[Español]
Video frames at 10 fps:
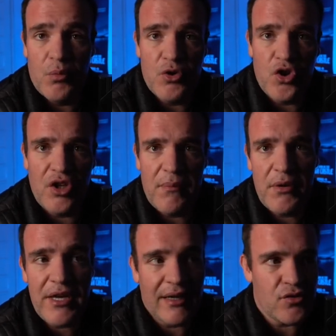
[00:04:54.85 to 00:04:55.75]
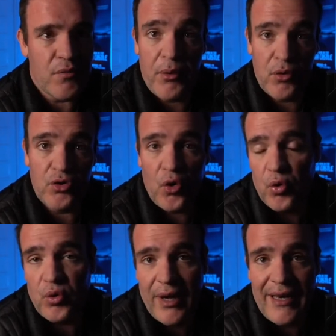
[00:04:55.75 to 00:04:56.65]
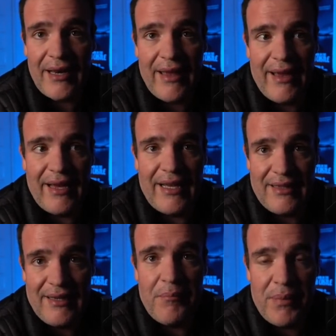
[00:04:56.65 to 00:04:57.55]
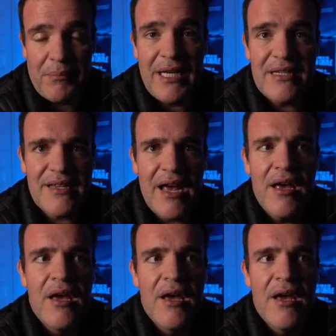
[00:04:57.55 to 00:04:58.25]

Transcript: mucho tiempo, ya que es un producto cultural que tiene permanencia